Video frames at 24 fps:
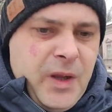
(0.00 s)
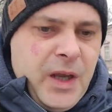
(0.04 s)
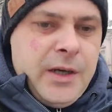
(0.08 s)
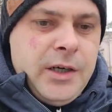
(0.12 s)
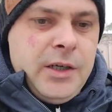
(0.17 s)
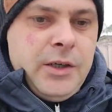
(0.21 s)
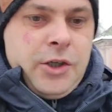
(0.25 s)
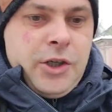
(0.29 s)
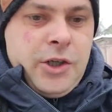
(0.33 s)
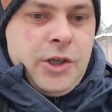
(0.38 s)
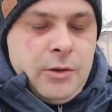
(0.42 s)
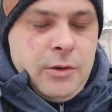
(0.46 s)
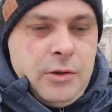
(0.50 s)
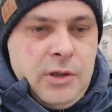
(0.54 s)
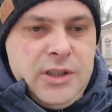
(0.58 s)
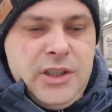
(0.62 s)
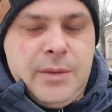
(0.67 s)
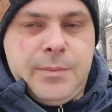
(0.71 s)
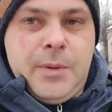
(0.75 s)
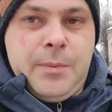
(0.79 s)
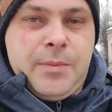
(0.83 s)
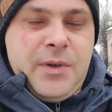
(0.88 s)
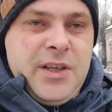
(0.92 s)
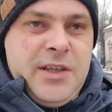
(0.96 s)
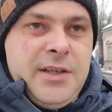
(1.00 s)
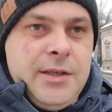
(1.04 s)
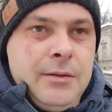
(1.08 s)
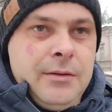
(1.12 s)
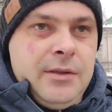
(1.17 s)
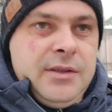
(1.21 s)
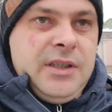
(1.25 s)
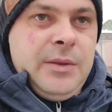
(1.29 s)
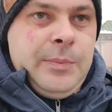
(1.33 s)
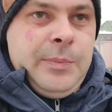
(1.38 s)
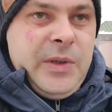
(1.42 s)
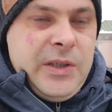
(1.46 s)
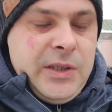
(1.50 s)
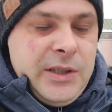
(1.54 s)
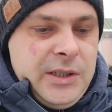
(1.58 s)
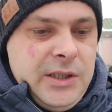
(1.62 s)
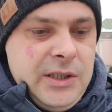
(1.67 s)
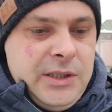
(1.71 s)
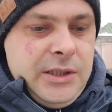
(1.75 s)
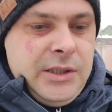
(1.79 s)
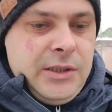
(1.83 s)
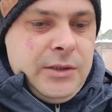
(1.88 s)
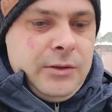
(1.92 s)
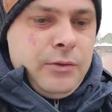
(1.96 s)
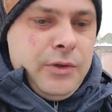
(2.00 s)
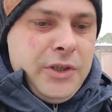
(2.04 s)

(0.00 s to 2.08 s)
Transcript: А еще она попросила, типа,